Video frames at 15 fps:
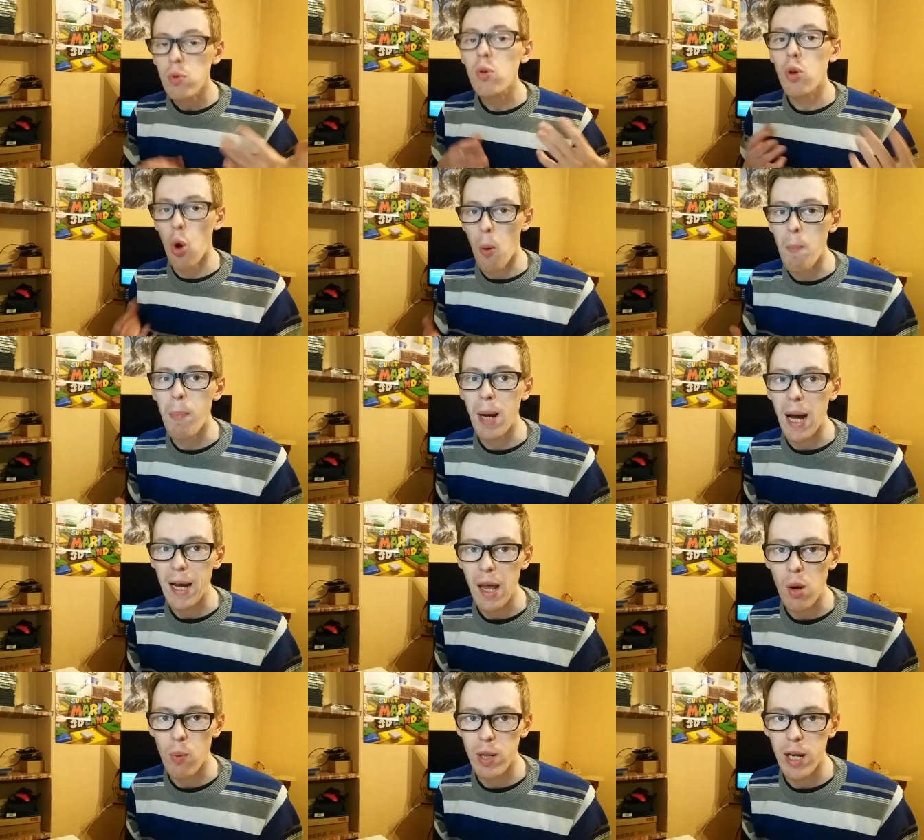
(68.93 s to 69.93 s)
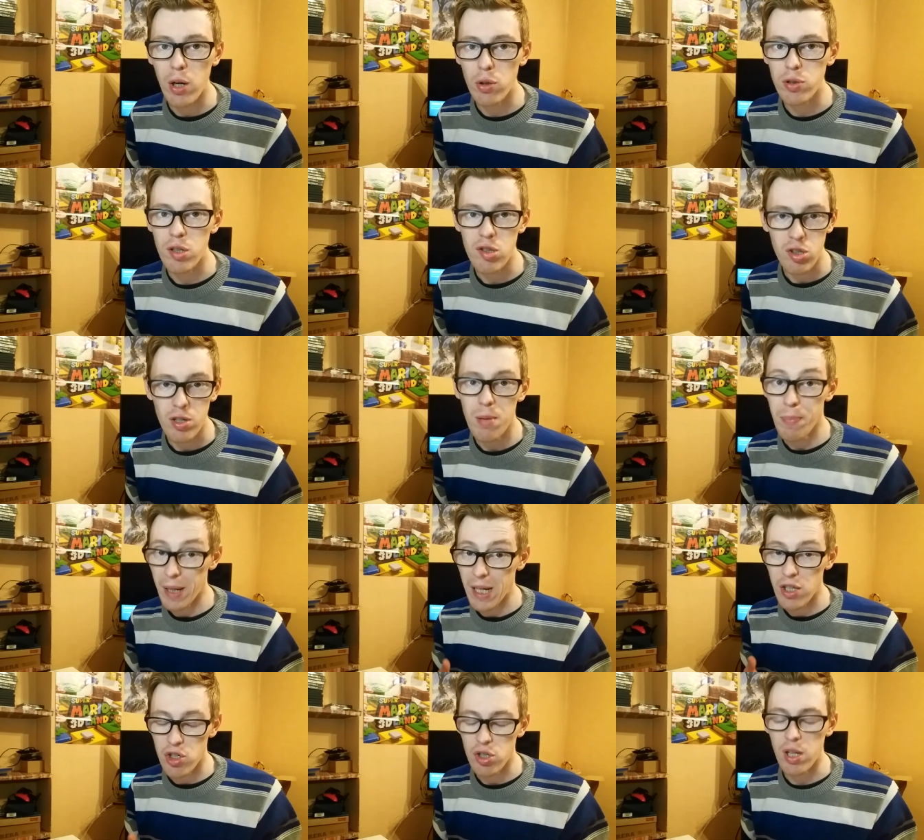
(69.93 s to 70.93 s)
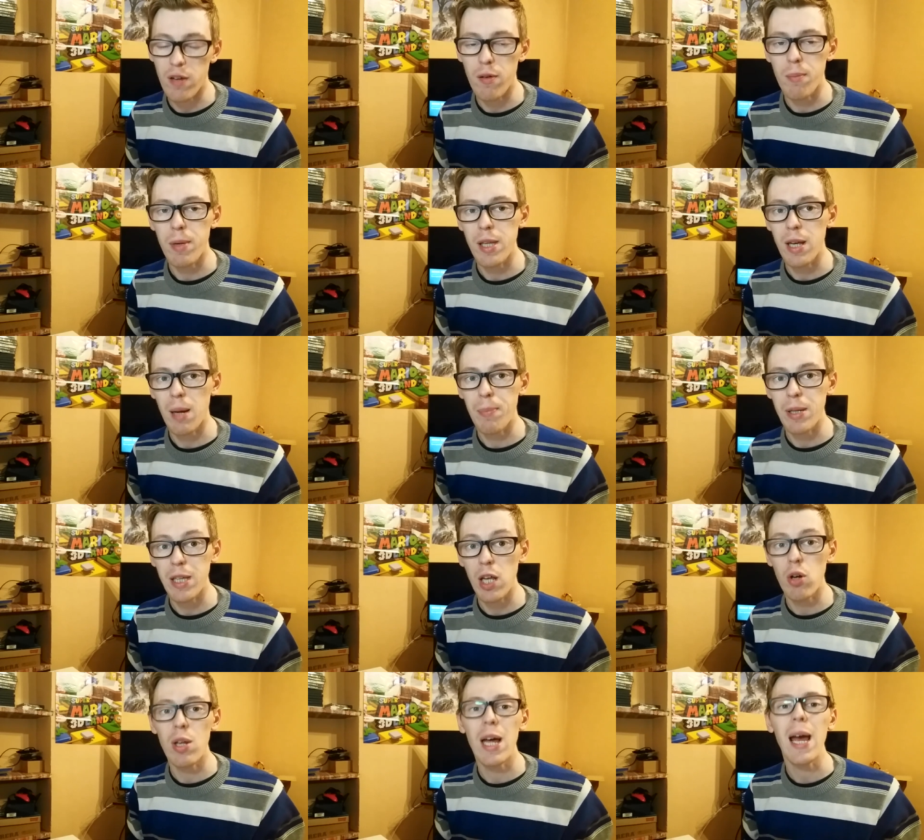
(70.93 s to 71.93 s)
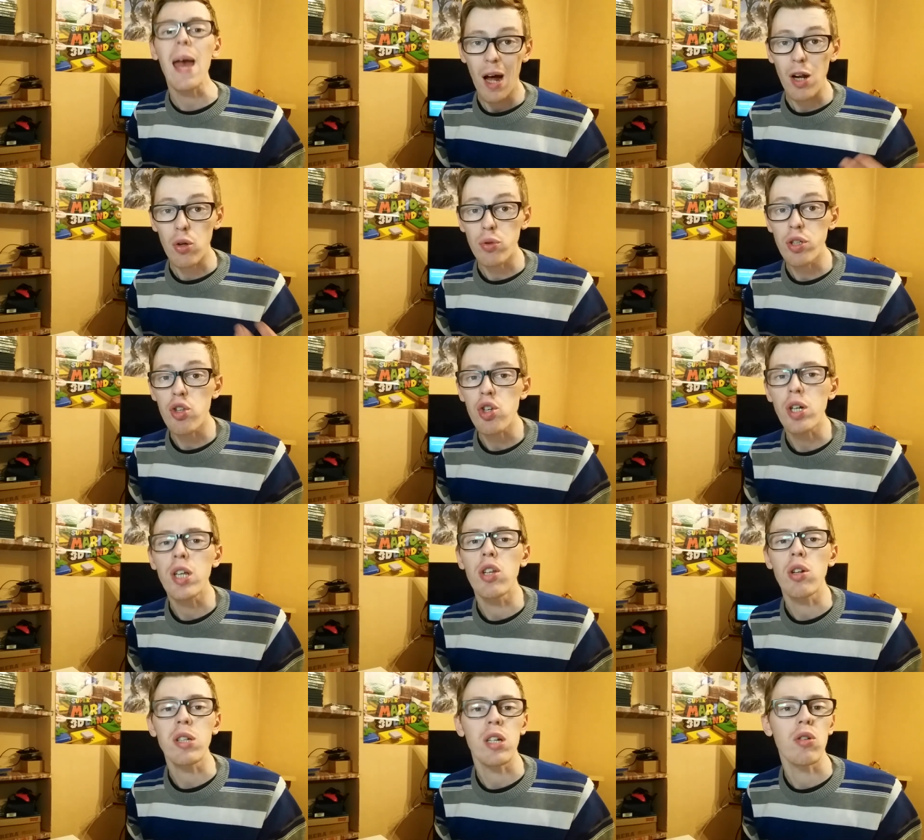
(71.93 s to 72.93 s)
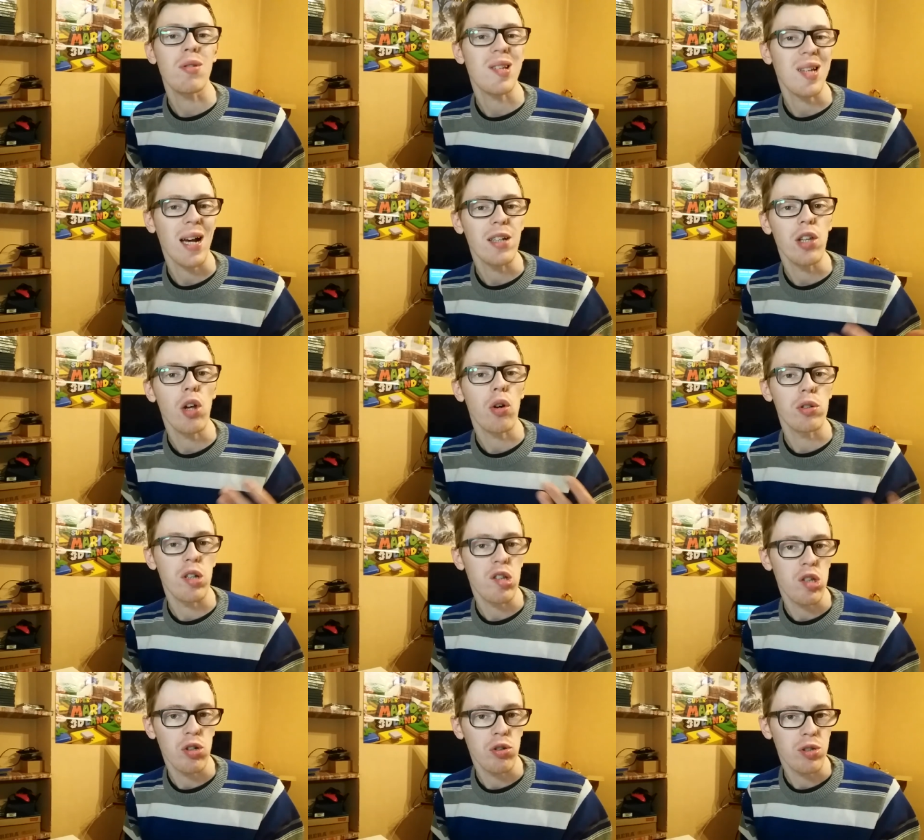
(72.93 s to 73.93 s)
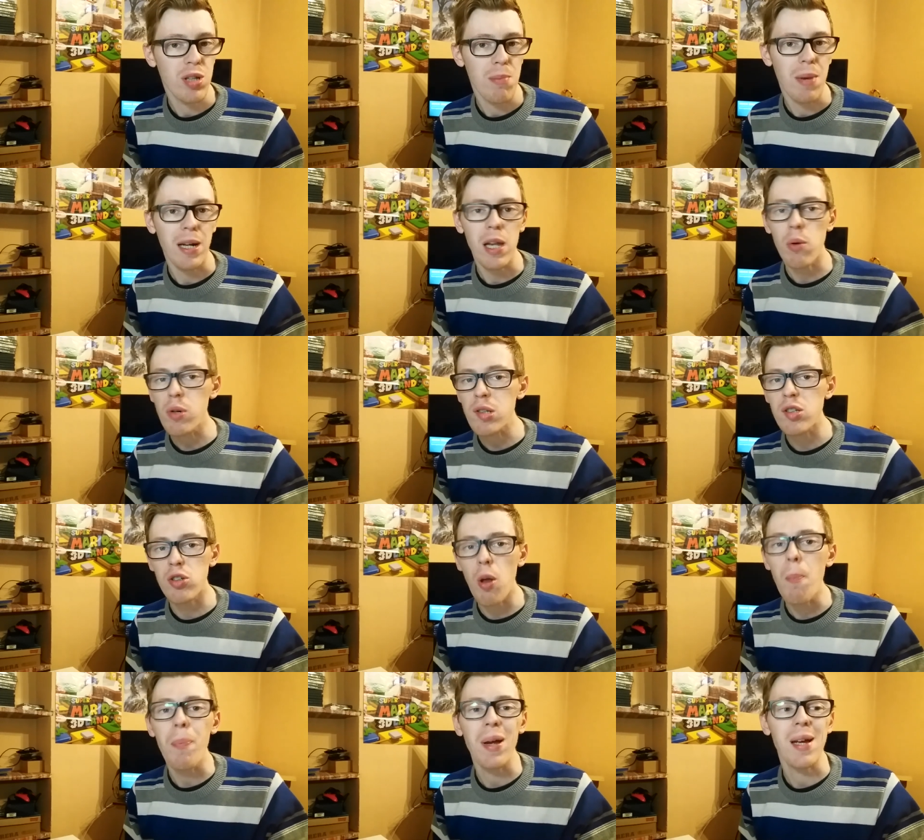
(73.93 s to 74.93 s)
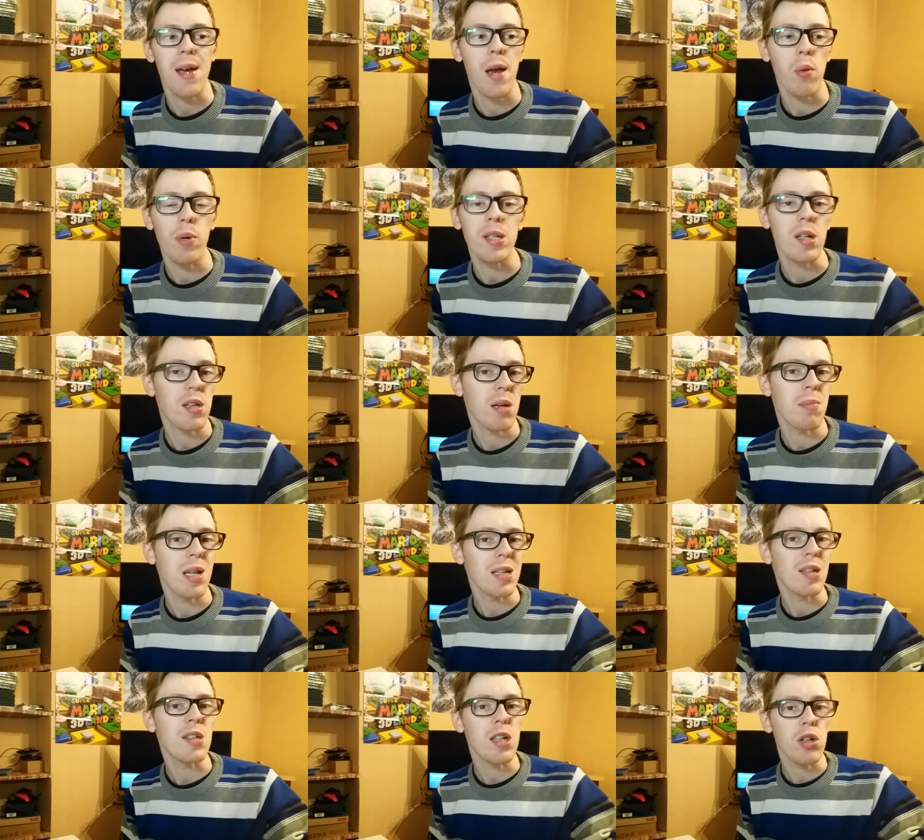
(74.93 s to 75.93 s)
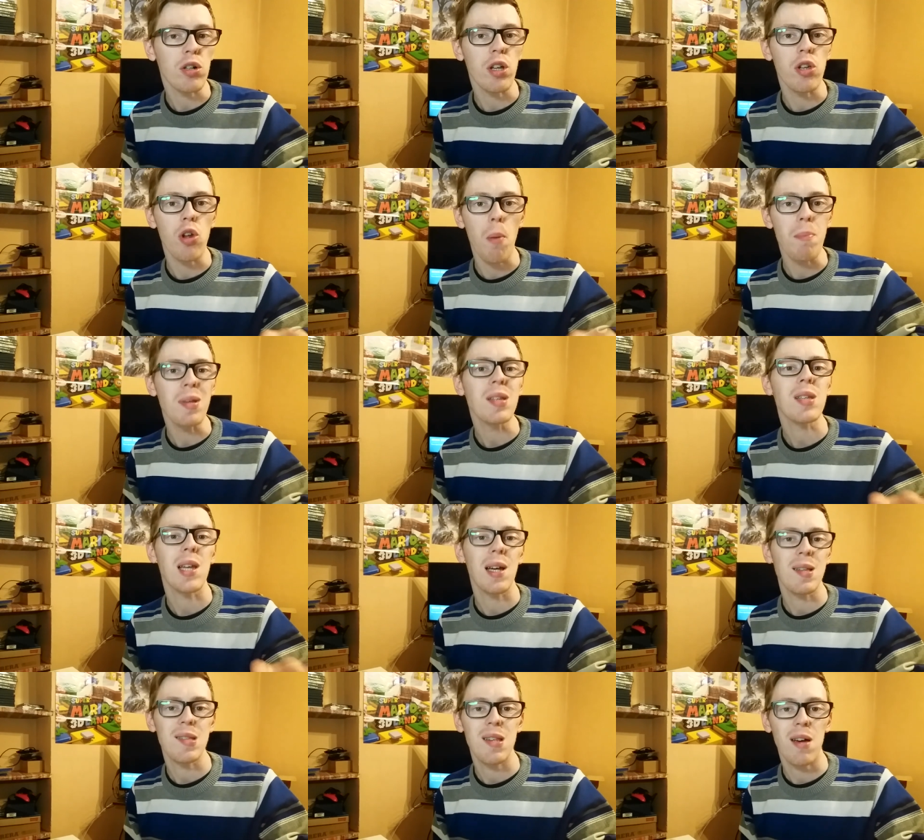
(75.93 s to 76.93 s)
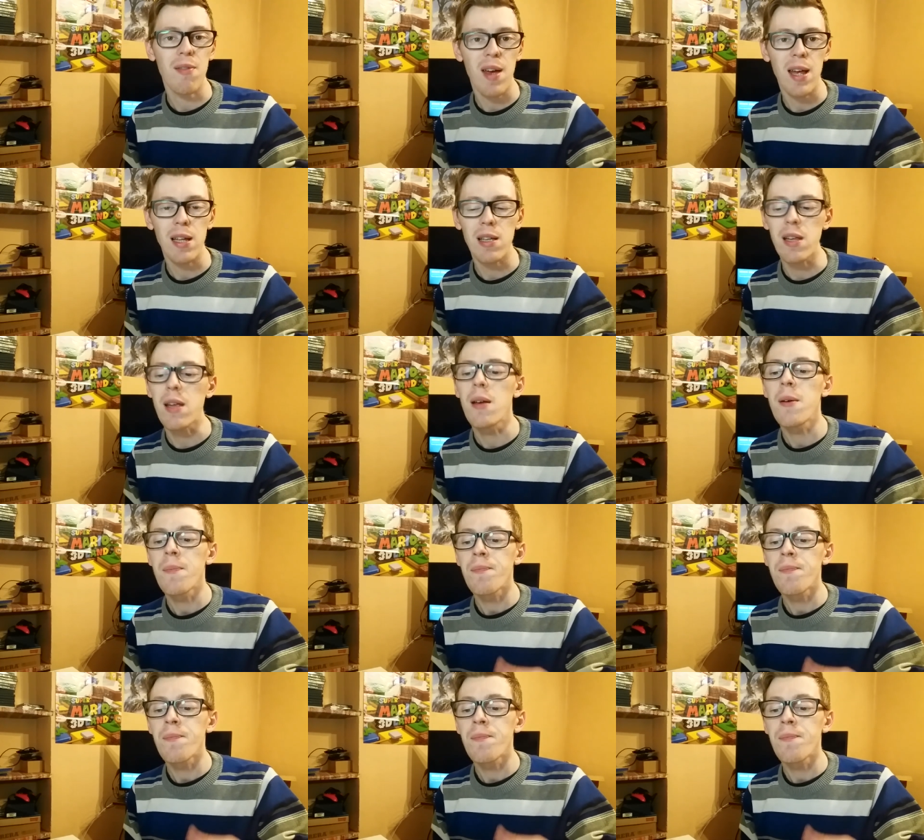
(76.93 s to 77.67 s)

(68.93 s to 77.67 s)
comprare in quelle condizioni perché ci tenevo in maniera particolare. Alcuni giochi inoltre non saranno in condizioni ottimali, questo non perché quei determinati titoli non mi interessi averli